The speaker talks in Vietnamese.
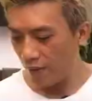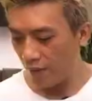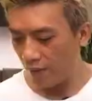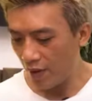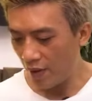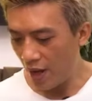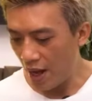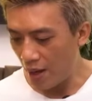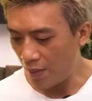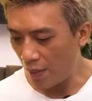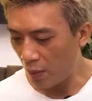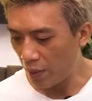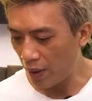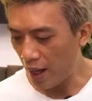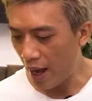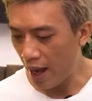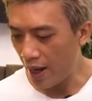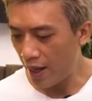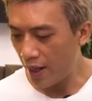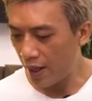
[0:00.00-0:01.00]
Và một
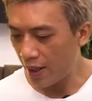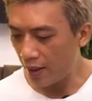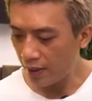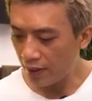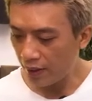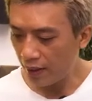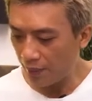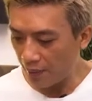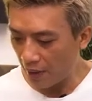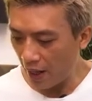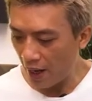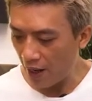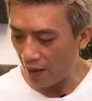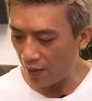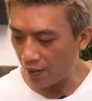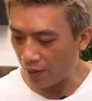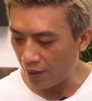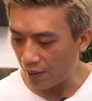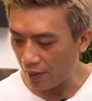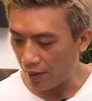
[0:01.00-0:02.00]
cái tiếp
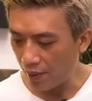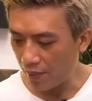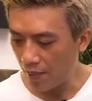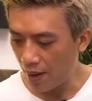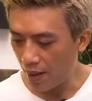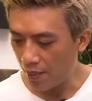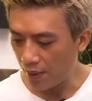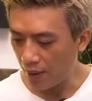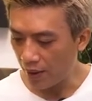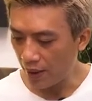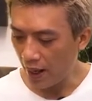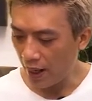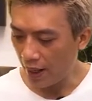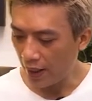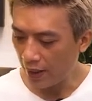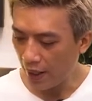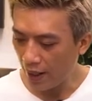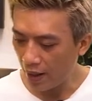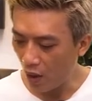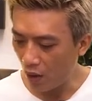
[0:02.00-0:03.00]
theo nữa mà mình thấy
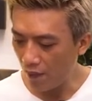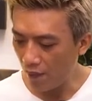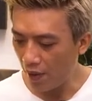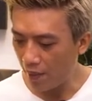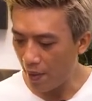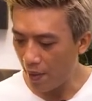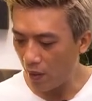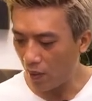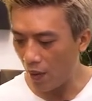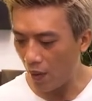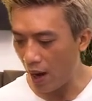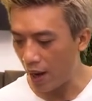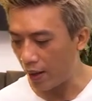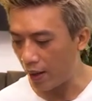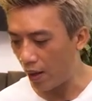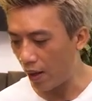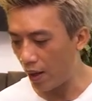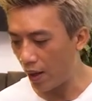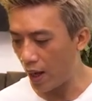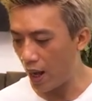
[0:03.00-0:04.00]
thay đổi về bề ngoài
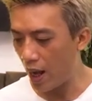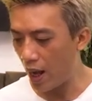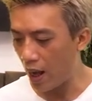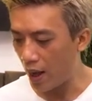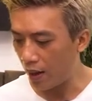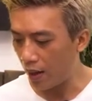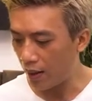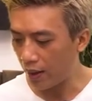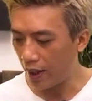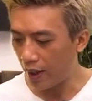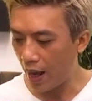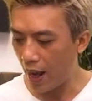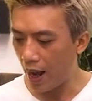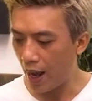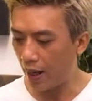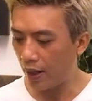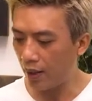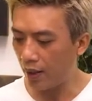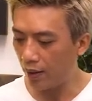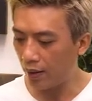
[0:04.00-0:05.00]
đó là ở
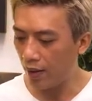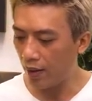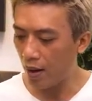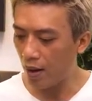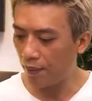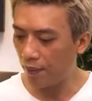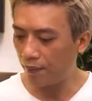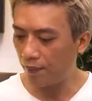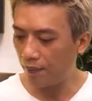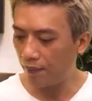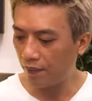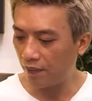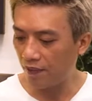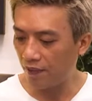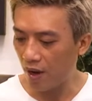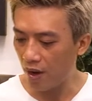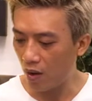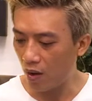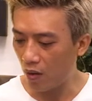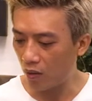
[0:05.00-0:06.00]
cái knob
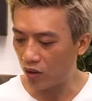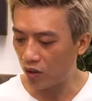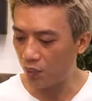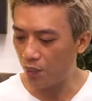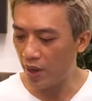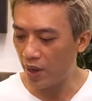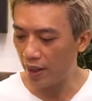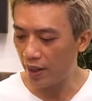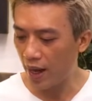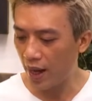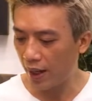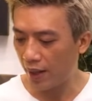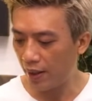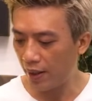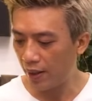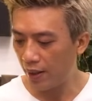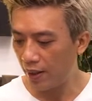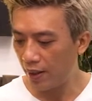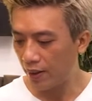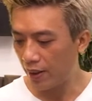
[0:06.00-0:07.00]
vinyl speak này,
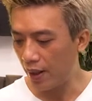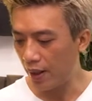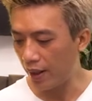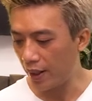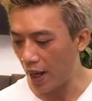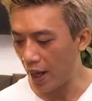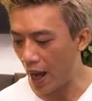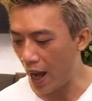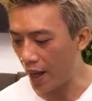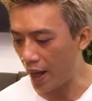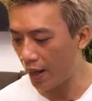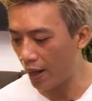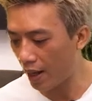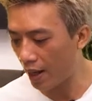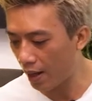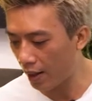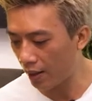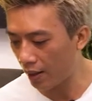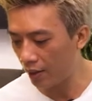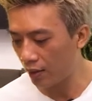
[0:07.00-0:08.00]
thì
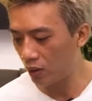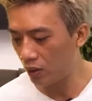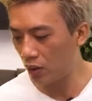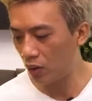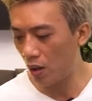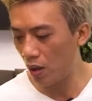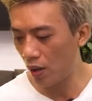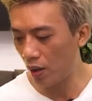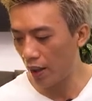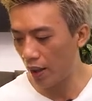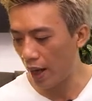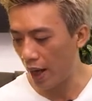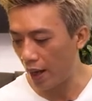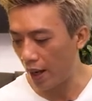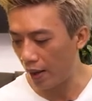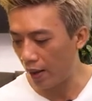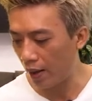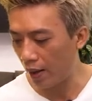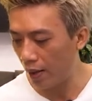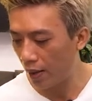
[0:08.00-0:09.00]
cái chuck
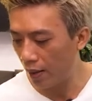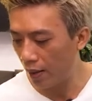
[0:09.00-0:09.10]
and